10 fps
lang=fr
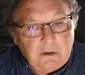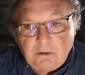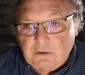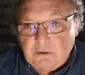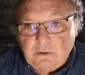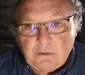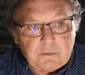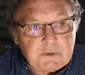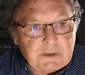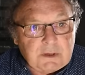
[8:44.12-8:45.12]
Euh,
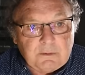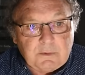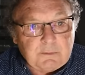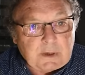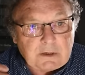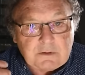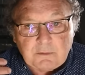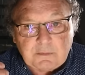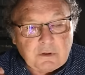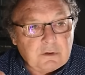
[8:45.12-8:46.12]
on sait, par
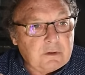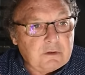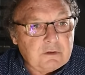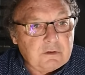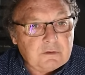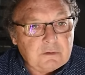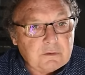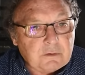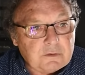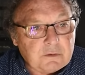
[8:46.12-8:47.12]
exemple, que
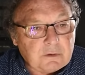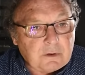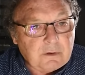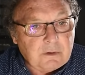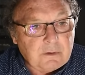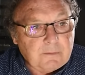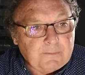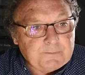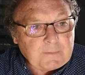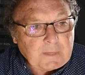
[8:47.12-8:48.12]
sur,
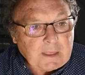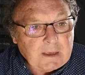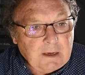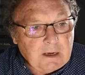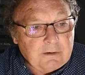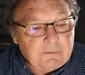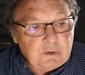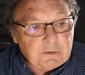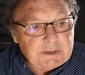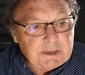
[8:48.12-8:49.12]
un
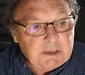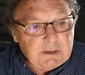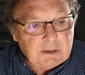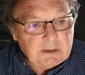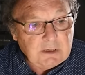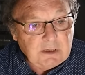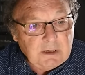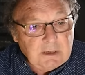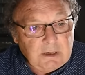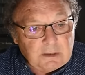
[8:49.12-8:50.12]
volantil,
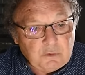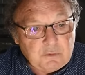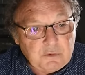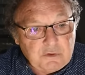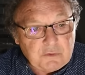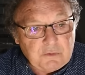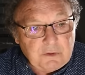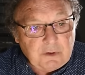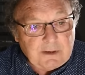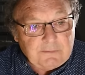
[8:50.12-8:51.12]
il y a toute une zone
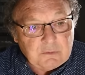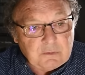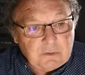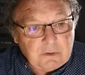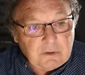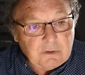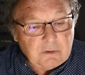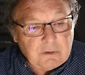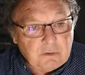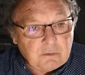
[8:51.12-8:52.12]
de l'avion,
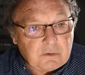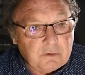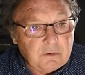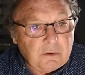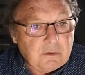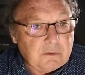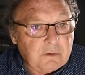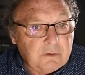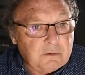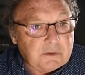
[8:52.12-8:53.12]
donc
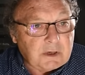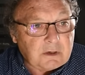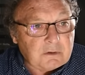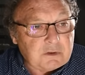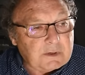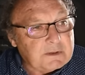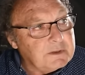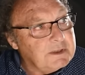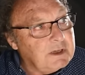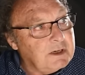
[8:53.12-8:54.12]
une, 50-60
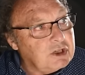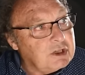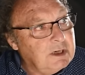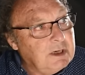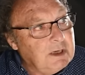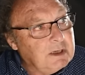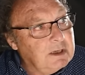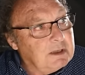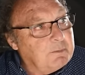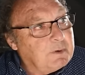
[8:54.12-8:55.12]
sièges, qui
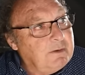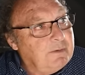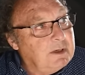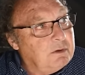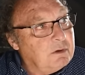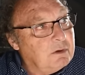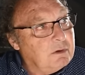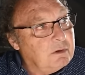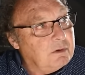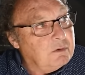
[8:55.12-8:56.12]
était privée
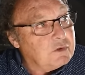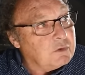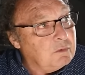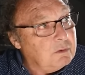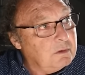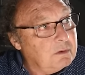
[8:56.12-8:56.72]
de son